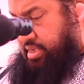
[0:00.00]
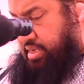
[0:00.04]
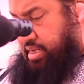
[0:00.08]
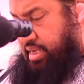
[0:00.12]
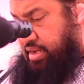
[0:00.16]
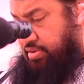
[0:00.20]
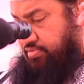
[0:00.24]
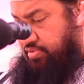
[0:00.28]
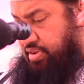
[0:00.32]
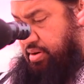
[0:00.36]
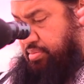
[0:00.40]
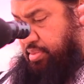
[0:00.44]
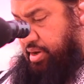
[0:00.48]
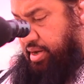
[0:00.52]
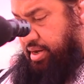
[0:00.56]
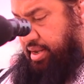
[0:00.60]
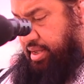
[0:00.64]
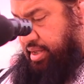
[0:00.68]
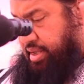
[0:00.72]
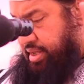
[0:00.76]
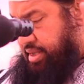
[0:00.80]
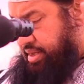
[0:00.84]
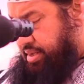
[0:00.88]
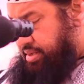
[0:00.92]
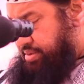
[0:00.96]

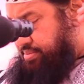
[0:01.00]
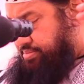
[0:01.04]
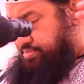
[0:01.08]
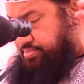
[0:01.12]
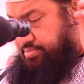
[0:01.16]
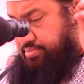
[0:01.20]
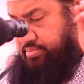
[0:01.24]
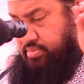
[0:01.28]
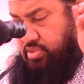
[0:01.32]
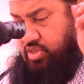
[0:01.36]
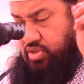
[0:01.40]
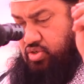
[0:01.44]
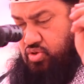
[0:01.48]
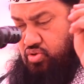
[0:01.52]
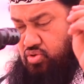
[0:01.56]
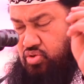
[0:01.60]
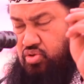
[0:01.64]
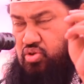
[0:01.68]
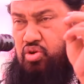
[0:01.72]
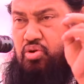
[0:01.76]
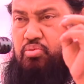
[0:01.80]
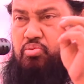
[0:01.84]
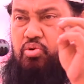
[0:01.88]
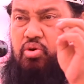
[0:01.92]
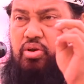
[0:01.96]
নীলফামারি
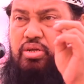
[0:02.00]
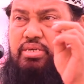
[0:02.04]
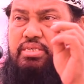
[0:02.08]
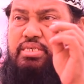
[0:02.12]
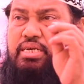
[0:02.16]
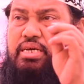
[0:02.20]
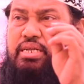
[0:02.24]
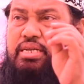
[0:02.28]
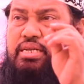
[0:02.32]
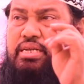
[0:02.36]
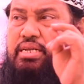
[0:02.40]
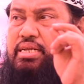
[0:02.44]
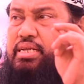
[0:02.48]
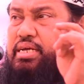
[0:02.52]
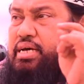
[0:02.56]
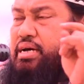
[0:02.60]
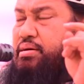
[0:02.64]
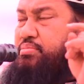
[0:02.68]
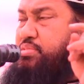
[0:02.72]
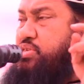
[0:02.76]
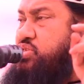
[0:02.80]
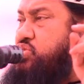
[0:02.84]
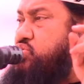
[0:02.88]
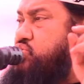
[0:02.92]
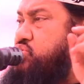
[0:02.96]
সুন্দর বলেছেন
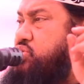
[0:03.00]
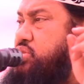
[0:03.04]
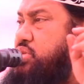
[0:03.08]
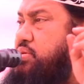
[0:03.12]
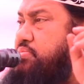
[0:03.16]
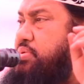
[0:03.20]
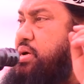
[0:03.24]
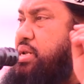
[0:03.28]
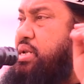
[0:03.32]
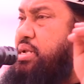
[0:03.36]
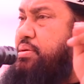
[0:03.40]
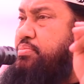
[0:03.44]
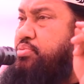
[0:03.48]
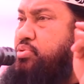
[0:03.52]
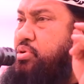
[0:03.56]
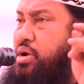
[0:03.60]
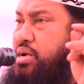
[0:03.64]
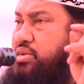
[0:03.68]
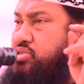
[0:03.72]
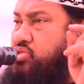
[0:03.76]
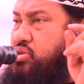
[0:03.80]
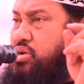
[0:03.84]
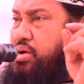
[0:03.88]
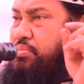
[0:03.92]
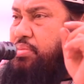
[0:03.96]
আমি শুনতে পারলে পুরো
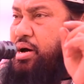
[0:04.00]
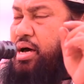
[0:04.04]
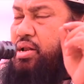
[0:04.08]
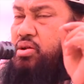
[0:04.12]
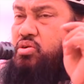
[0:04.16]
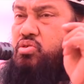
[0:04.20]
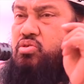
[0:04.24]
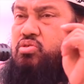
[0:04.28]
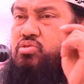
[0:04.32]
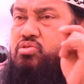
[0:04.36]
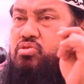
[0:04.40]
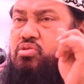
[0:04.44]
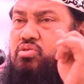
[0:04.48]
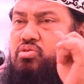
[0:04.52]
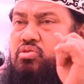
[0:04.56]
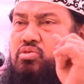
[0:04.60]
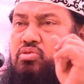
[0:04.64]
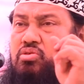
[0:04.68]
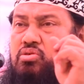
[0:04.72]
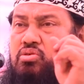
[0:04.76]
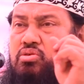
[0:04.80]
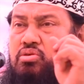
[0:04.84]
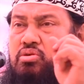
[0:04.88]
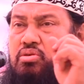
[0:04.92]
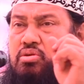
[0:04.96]
আলোচনা ভালো হতো
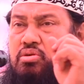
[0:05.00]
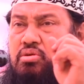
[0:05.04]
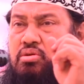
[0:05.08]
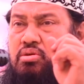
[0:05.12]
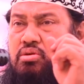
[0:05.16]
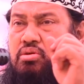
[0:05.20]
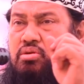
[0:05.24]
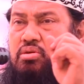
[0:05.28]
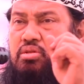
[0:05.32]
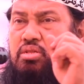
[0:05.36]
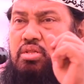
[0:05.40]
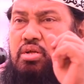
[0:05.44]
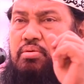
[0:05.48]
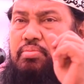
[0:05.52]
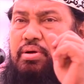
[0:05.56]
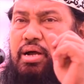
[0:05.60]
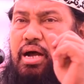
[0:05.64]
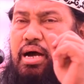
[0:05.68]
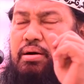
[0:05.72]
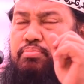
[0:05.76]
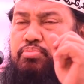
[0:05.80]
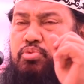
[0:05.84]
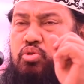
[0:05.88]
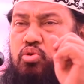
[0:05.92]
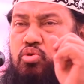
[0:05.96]
তবে
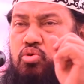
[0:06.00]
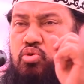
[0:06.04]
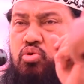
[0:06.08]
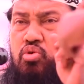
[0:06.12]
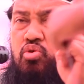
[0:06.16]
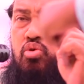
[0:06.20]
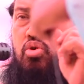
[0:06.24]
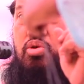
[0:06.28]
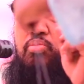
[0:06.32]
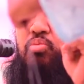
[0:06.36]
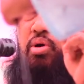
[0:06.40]
আব্দুল নূর